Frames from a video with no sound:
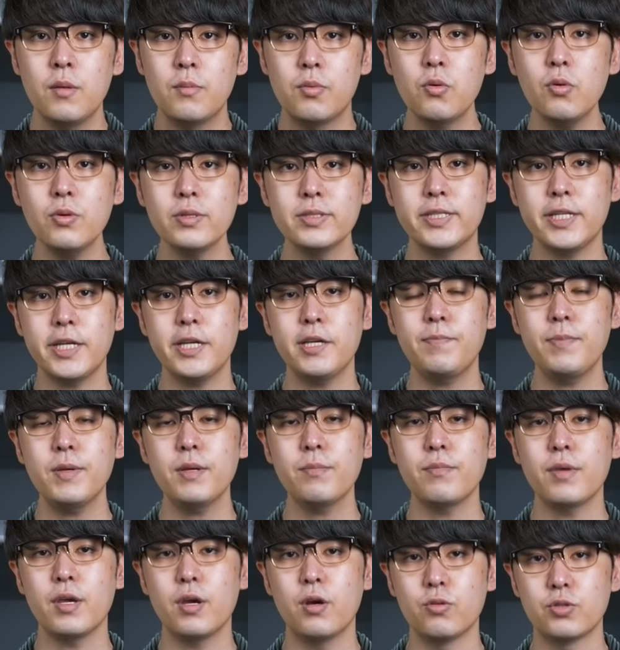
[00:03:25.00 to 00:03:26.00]
不过协议
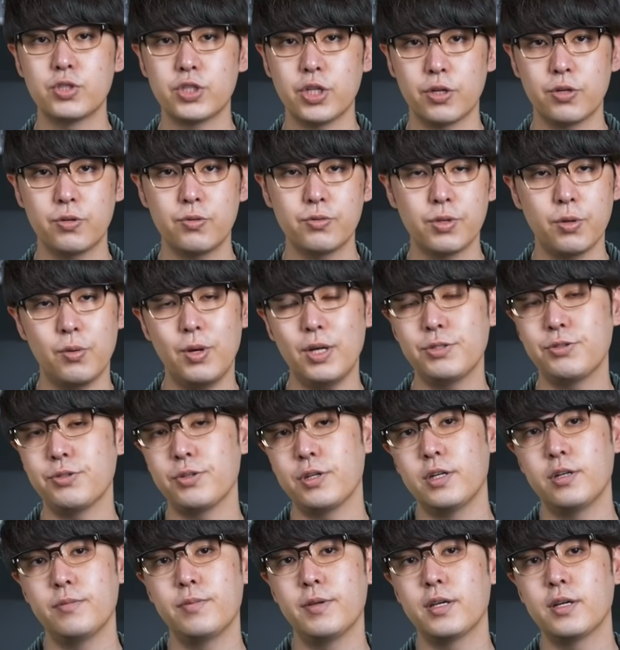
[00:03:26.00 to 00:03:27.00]
并没有成功的换取
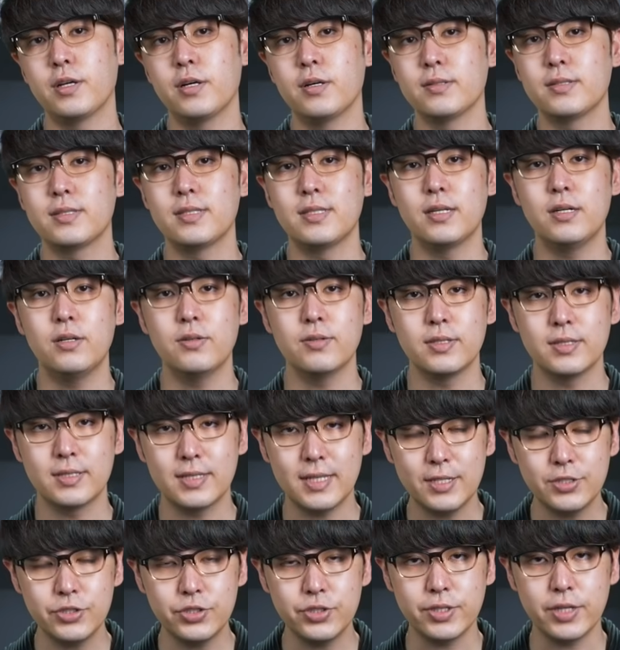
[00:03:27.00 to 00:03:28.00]
和平哦。此后的
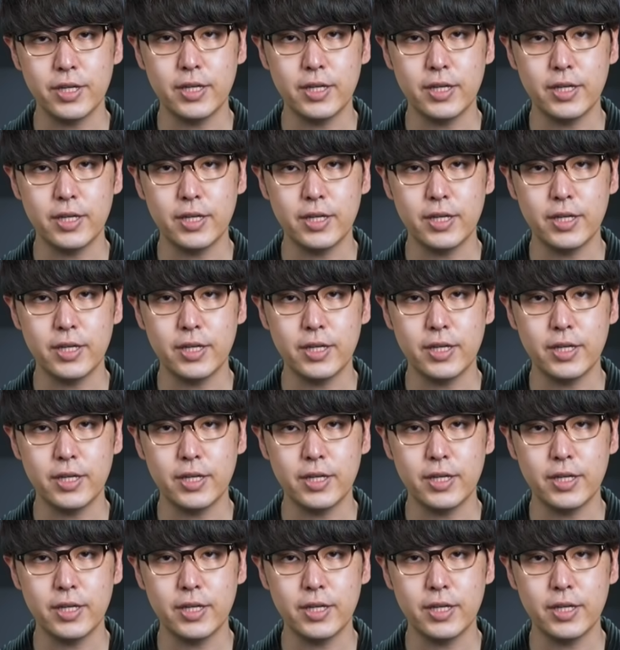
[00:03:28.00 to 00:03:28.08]
三十